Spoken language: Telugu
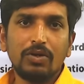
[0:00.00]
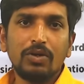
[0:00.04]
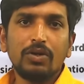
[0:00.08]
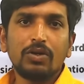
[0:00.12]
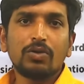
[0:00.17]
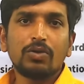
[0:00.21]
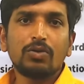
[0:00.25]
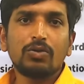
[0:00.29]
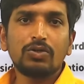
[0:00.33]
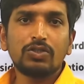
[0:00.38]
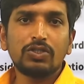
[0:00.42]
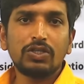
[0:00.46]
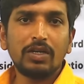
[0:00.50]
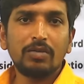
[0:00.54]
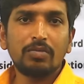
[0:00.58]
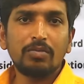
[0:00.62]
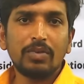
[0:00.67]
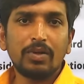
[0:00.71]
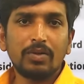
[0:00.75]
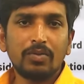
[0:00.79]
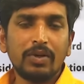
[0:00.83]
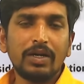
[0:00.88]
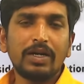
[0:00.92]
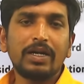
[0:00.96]
క్వశ్చన్
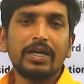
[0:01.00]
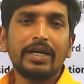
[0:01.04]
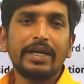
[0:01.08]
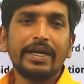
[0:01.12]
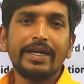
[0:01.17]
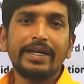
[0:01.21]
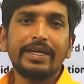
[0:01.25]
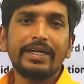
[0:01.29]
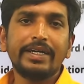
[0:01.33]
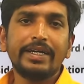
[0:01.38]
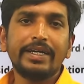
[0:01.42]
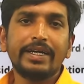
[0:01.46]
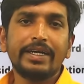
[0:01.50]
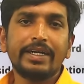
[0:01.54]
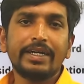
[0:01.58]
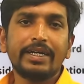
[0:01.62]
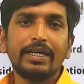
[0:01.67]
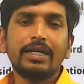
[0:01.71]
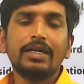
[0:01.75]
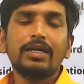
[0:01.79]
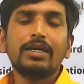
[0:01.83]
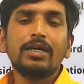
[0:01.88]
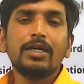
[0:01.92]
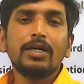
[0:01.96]
నెంబర్ వన్ ఏంటి అంటే
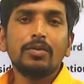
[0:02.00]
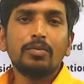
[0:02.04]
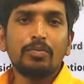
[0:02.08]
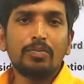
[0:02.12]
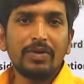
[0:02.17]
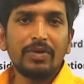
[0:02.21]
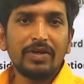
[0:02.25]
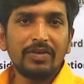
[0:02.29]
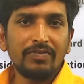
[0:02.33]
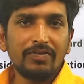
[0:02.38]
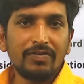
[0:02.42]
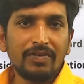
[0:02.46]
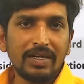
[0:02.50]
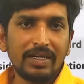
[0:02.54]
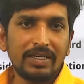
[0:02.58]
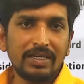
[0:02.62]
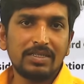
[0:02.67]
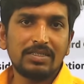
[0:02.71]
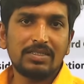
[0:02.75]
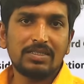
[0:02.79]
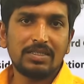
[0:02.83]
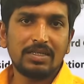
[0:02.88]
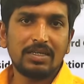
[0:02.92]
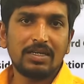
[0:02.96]

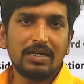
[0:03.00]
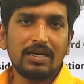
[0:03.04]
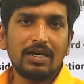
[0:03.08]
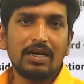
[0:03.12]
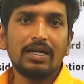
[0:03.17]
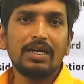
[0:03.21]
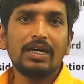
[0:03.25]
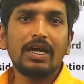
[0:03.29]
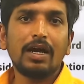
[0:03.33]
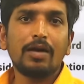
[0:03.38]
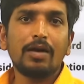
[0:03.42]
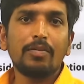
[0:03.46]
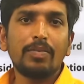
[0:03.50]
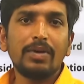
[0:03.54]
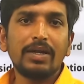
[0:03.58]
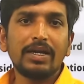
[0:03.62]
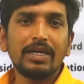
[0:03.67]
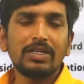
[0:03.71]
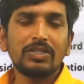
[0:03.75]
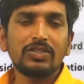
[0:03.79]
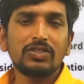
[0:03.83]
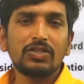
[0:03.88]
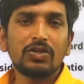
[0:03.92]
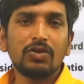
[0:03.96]
ప్రిఫరెన్స్ అంటే
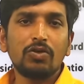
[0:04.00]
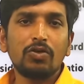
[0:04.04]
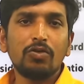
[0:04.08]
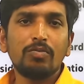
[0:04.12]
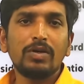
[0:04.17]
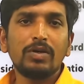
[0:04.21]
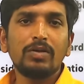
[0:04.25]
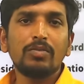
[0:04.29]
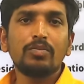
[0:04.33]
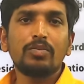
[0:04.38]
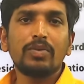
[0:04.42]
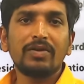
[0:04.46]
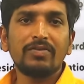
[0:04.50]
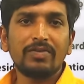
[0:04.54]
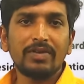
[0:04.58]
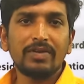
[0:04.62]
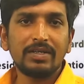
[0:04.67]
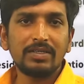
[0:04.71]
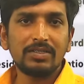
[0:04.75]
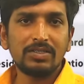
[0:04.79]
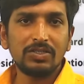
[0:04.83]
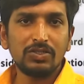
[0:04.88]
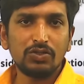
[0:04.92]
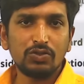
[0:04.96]
అప్లికేషన్లో మేము
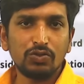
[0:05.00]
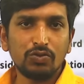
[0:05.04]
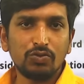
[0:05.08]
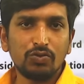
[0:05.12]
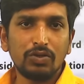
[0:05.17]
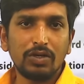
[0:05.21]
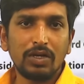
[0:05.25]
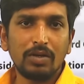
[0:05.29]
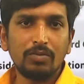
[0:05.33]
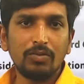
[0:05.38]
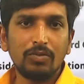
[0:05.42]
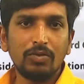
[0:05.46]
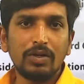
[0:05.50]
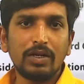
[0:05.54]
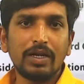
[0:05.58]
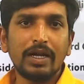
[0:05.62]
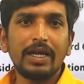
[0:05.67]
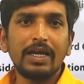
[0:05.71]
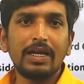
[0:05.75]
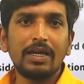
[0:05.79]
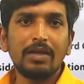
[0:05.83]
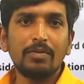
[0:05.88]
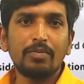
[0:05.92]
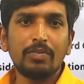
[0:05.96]
ప్రిఫరెన్స్ ఇచ్చుకున్నాము
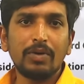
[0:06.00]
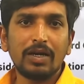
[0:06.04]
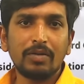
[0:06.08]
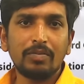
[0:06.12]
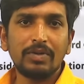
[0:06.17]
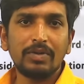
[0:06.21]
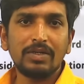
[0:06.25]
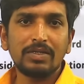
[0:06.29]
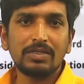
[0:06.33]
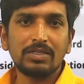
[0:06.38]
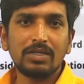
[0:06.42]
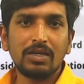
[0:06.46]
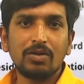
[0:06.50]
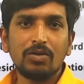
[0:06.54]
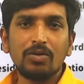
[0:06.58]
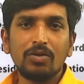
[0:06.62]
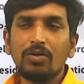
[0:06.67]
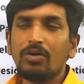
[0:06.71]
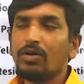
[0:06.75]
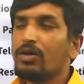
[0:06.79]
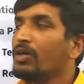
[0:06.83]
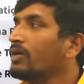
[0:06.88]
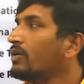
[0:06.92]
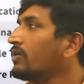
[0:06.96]
నైన్ డిపార్ట్మెంట్స్లలో
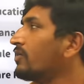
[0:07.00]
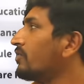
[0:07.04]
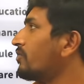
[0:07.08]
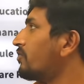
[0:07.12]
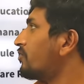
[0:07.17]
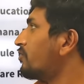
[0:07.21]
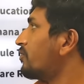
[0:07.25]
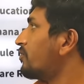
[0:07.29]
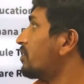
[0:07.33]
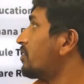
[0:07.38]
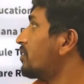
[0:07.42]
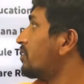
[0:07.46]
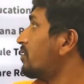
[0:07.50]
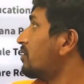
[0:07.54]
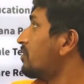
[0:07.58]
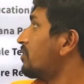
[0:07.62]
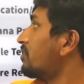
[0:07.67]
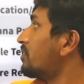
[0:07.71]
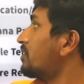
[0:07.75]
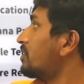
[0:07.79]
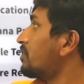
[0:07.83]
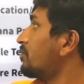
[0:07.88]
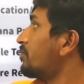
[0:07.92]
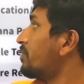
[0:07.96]

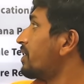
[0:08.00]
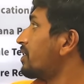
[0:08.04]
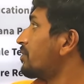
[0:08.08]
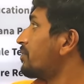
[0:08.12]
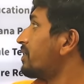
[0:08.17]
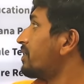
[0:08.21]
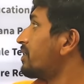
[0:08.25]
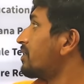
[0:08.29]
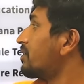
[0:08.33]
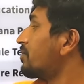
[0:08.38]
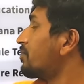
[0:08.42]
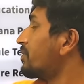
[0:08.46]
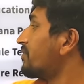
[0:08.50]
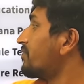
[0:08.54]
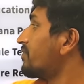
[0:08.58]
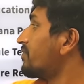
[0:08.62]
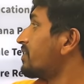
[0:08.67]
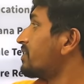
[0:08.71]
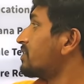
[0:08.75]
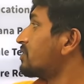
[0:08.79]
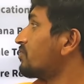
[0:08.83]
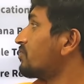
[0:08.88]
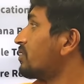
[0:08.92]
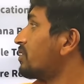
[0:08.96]
డిపార్ట్మెంట్
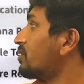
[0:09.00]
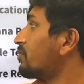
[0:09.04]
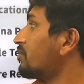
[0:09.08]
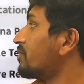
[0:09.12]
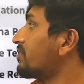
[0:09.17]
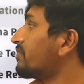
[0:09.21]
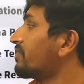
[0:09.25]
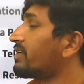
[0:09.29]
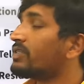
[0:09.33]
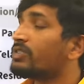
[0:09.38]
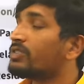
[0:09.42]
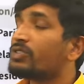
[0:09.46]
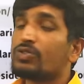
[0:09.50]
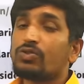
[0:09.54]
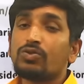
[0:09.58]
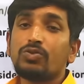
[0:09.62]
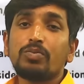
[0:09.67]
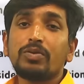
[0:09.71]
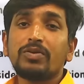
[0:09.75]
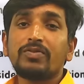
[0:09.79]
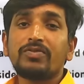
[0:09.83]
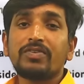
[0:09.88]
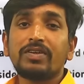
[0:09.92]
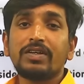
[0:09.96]
ప్రిఫరెన్స్ వన్ ప్రిఫరెన్స్ టూ
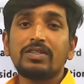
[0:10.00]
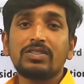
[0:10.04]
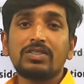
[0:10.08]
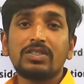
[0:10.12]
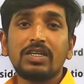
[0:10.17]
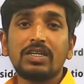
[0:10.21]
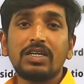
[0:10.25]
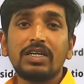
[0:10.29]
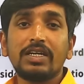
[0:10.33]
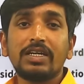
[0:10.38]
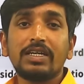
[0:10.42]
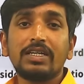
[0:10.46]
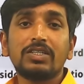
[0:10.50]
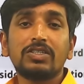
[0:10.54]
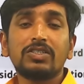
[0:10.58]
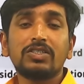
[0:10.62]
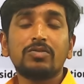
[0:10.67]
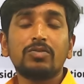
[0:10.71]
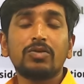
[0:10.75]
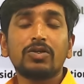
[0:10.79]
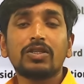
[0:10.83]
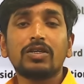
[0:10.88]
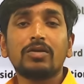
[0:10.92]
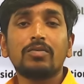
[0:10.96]
ప్రిఫరెన్స్ త్రీ అనేసి
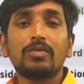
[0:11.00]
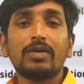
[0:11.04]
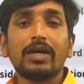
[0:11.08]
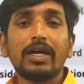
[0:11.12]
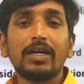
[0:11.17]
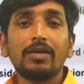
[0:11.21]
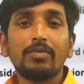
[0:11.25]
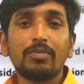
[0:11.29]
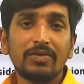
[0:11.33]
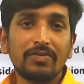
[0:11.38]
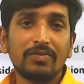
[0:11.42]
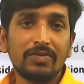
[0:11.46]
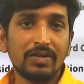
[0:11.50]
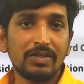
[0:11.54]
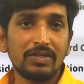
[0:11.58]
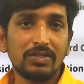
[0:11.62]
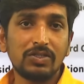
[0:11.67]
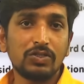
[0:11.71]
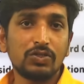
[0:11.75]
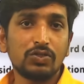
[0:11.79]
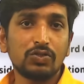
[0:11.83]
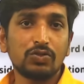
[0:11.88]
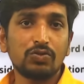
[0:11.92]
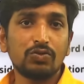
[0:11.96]
మొత్తం నైన్ ప్రిఫరెన్స్
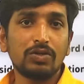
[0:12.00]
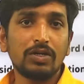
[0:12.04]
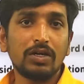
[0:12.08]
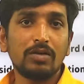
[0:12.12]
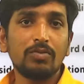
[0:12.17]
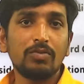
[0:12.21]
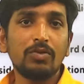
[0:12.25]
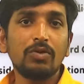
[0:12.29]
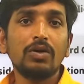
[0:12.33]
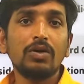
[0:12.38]
ఇచ్చుకున్నాము